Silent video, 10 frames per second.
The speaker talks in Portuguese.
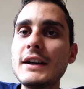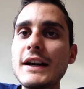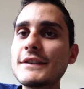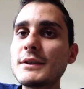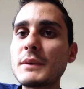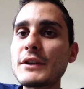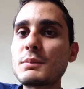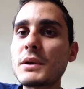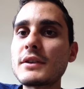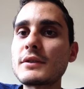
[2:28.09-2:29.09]
As demais
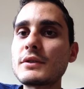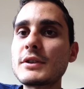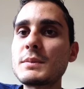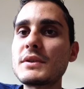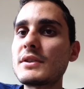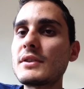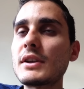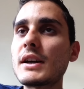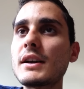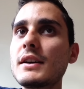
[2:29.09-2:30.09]
peças que você
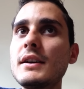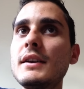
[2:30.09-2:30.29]
precisar